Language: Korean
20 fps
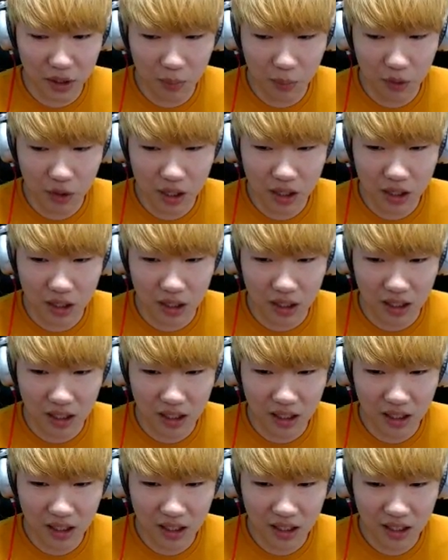뭐야?
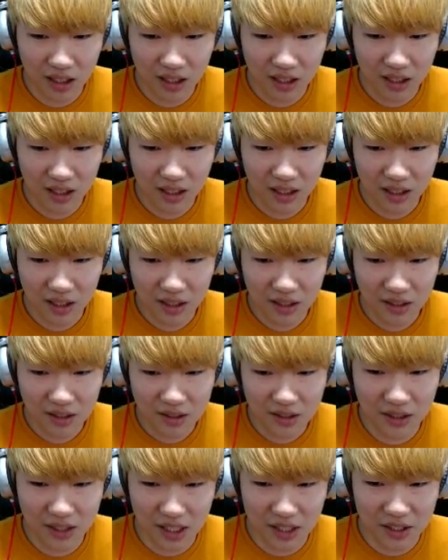
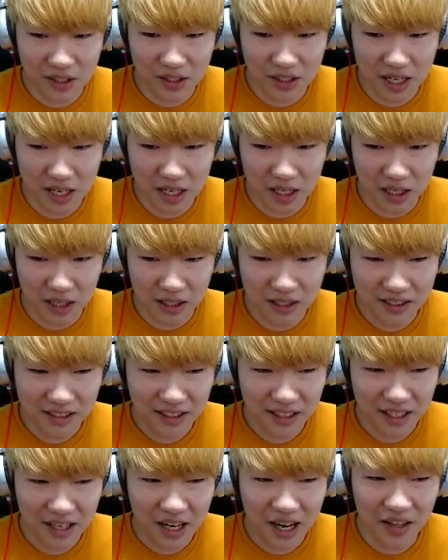자식아!
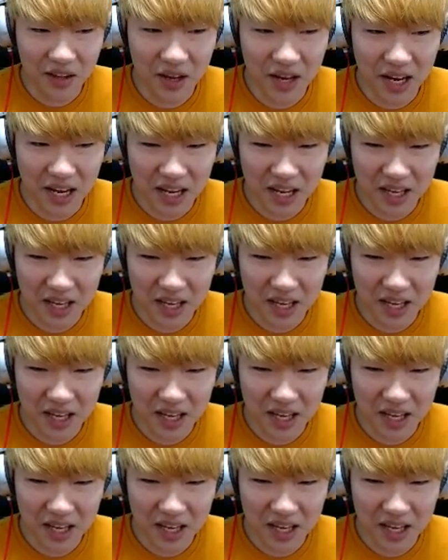하대!